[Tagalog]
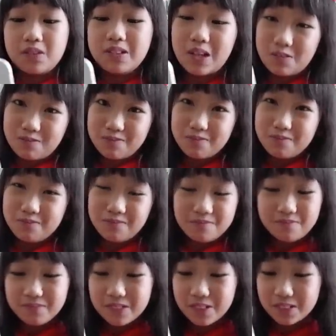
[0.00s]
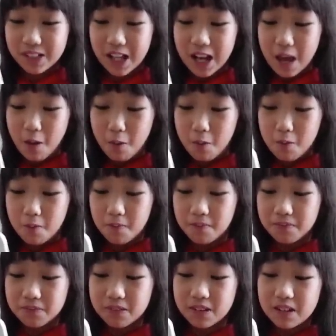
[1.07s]
No. Wala.
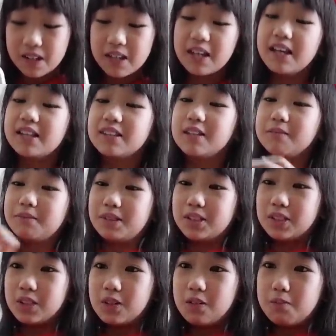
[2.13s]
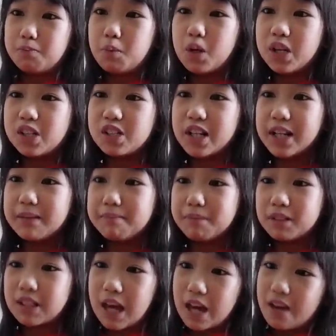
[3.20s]
So, so portrait po
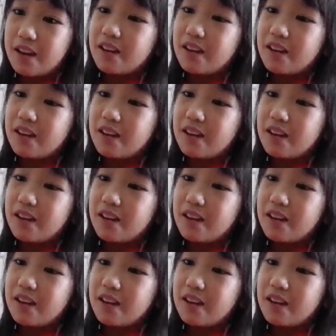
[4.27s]
tayo.